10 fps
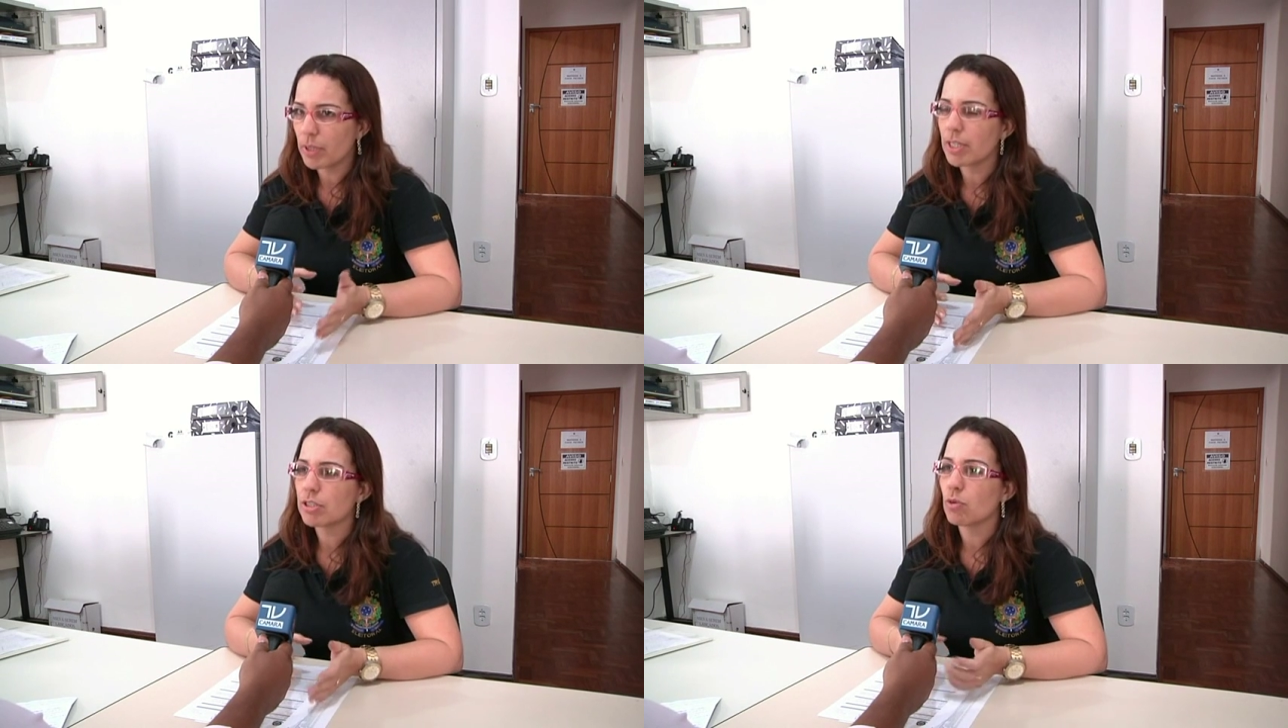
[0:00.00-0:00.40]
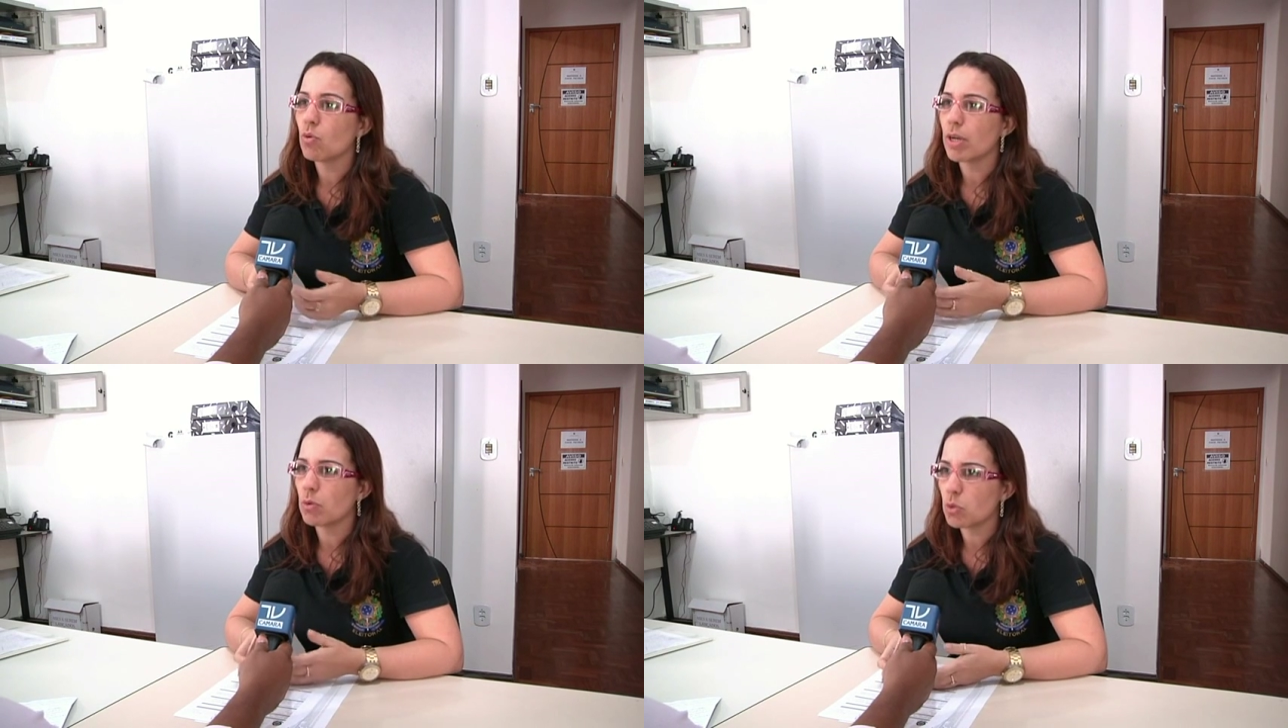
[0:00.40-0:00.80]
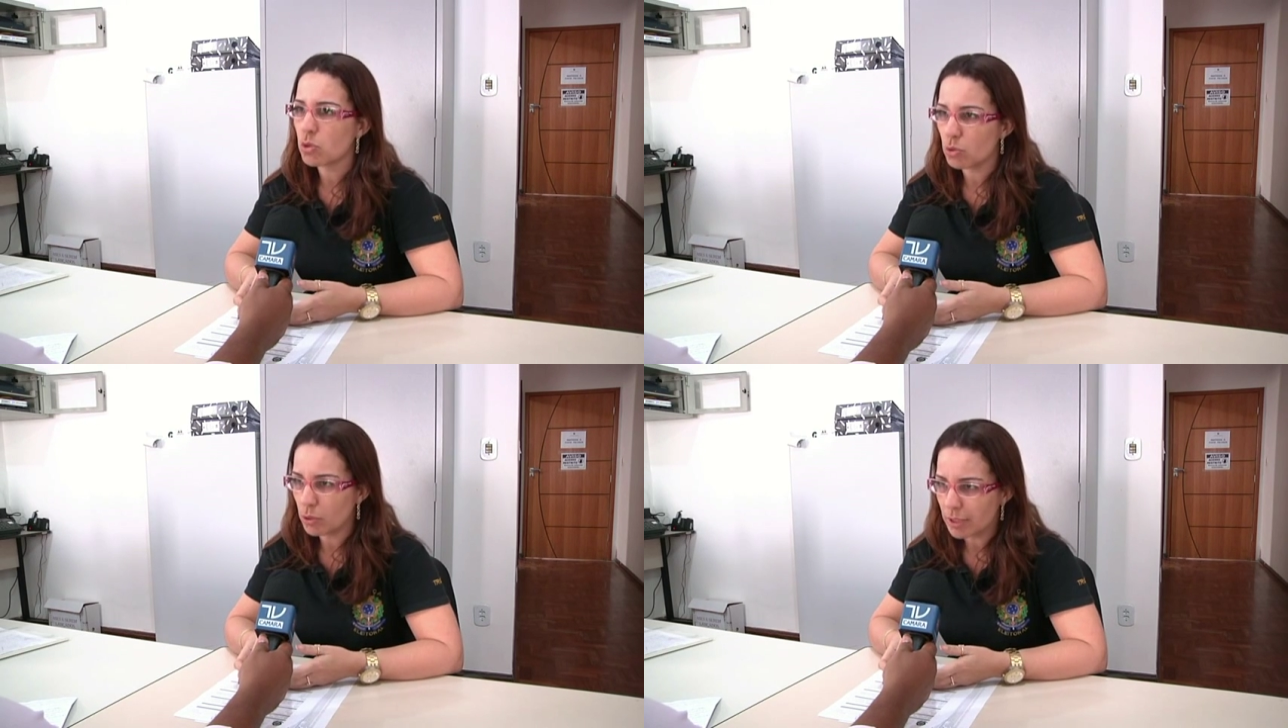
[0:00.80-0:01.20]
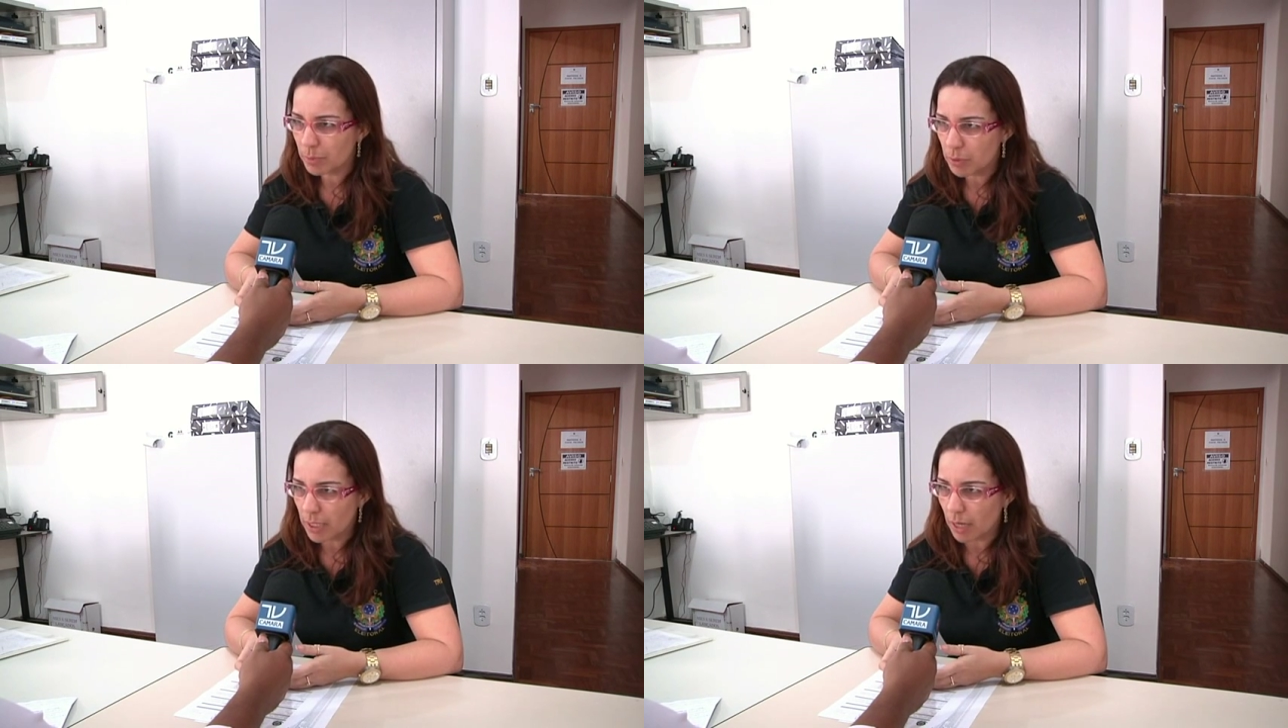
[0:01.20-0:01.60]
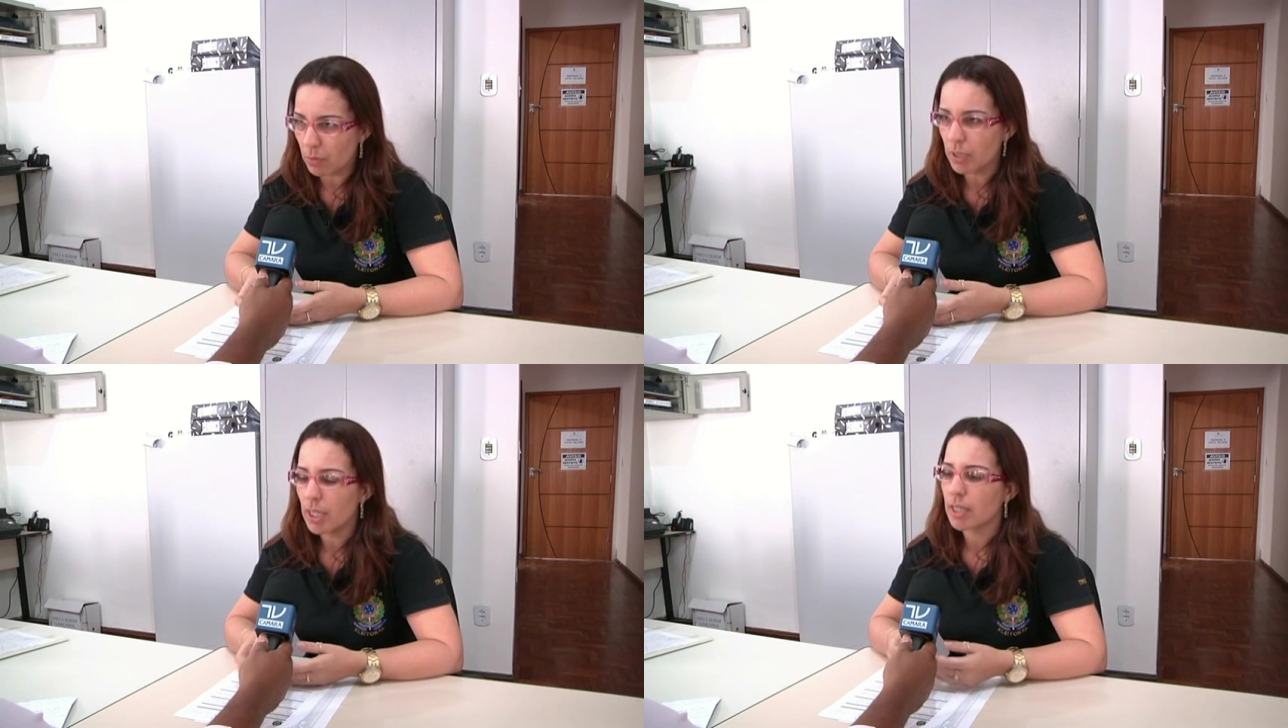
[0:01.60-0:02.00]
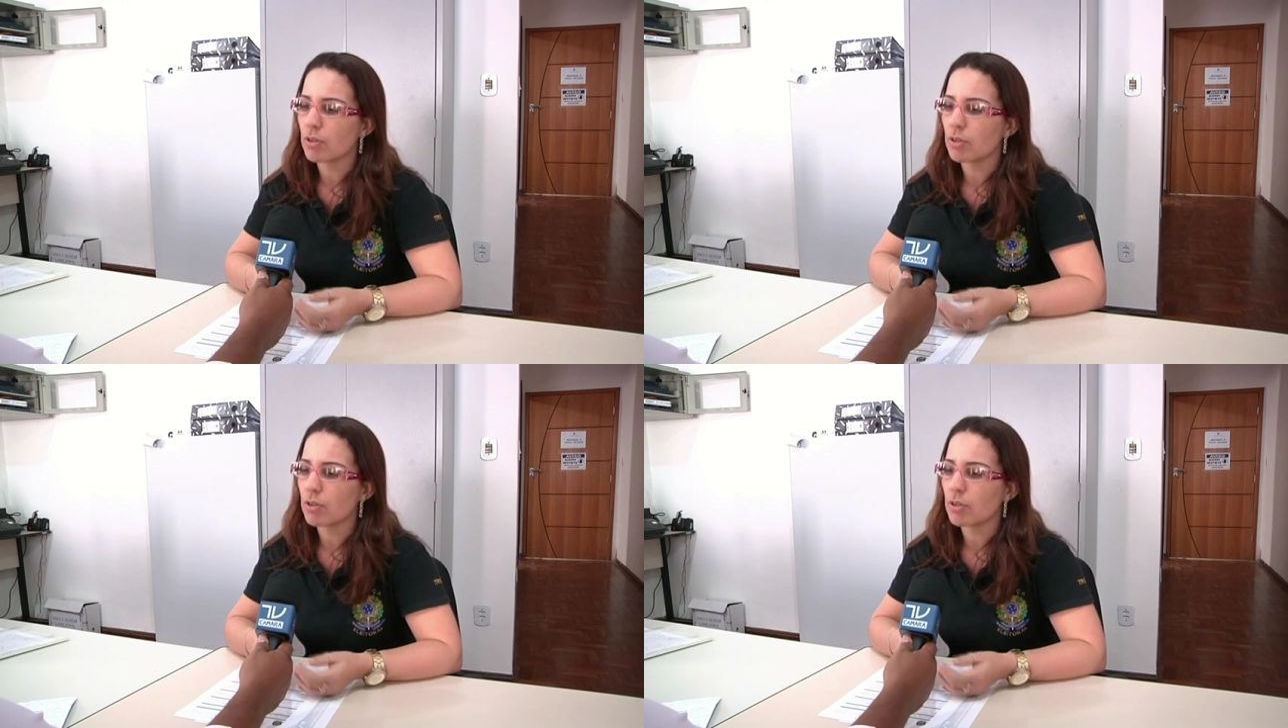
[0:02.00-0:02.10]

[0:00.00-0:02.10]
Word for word: porém estão com recurso no tribunal.